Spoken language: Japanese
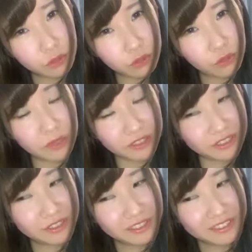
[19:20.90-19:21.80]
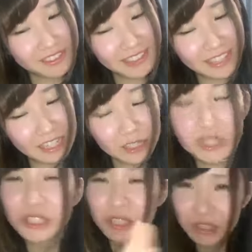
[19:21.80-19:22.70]
葉静脈
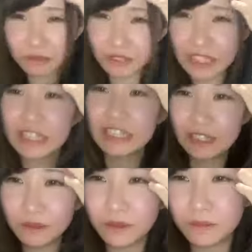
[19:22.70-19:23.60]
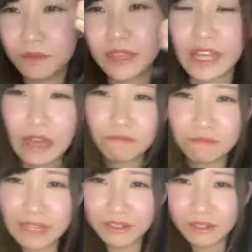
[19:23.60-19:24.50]
ちょちょするの難しいけど葉っ
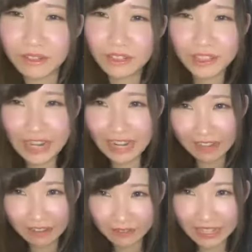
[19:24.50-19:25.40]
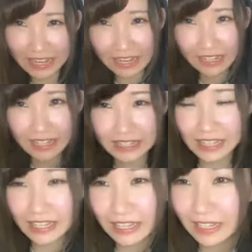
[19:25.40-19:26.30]
ぱの裏側みたい
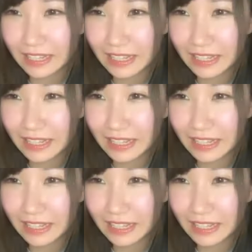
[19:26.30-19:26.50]
血液